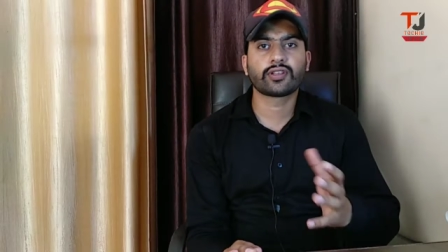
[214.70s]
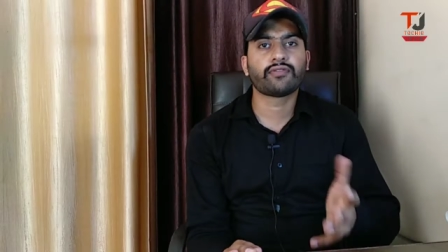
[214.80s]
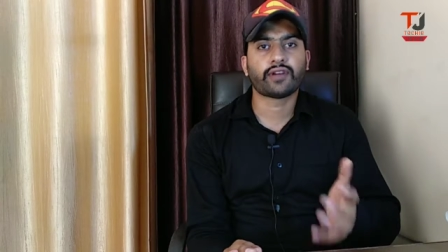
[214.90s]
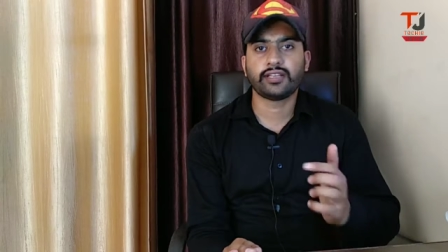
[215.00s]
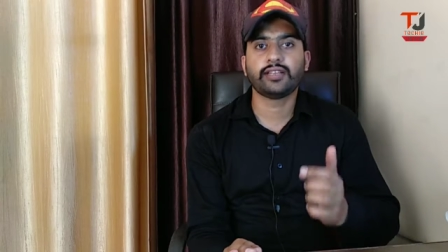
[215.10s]
उसके
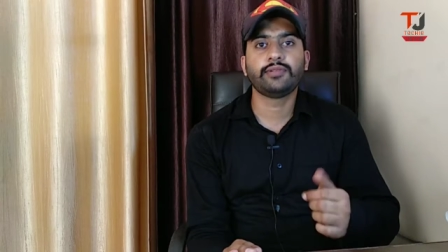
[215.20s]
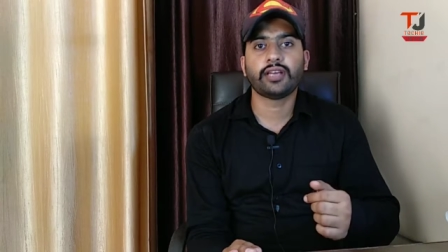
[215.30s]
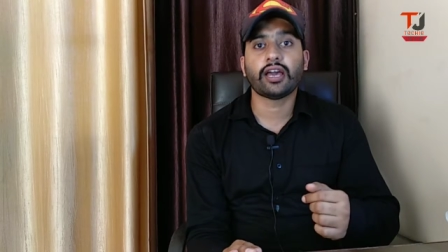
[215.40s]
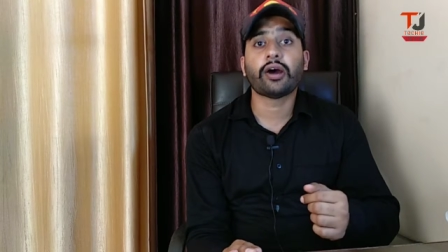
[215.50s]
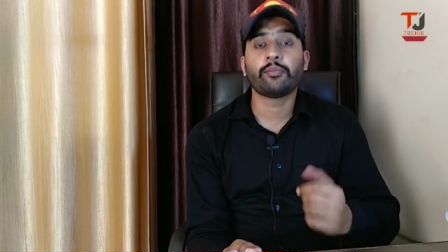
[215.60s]
फ़ायदे
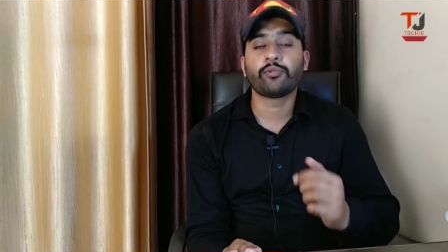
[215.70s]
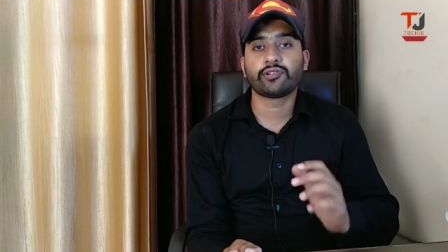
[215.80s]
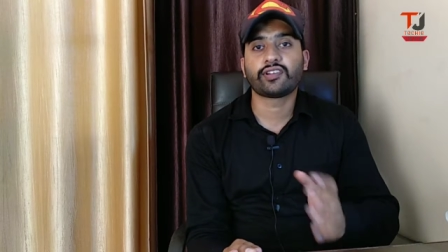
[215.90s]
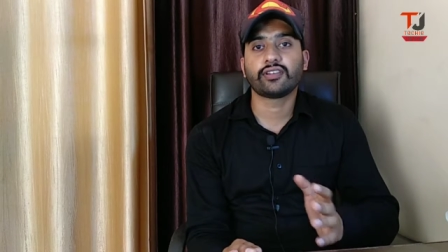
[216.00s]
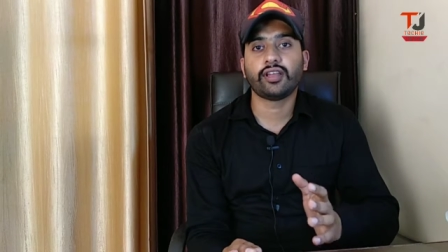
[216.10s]
भी हैं हम
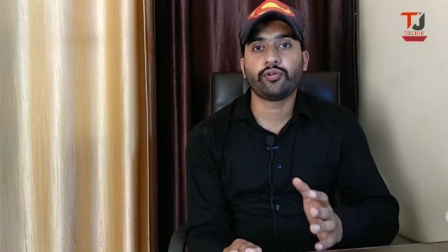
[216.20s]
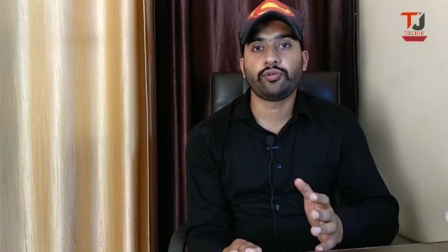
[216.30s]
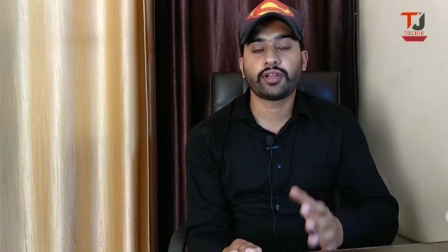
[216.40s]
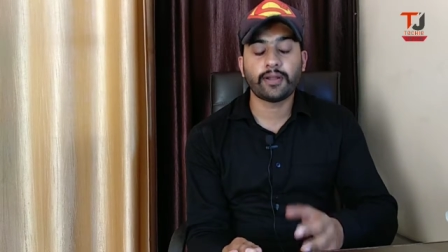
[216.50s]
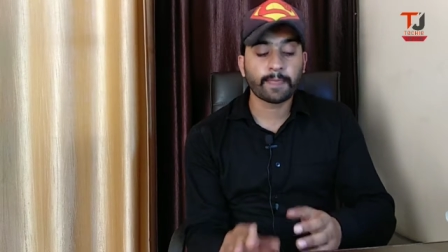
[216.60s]
बोल सकते हैं
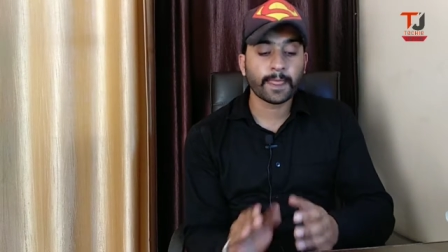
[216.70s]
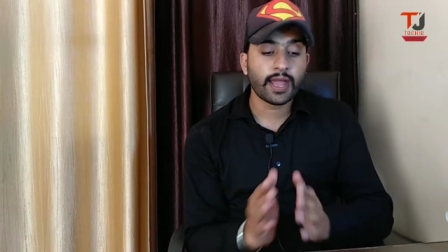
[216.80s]
रूट के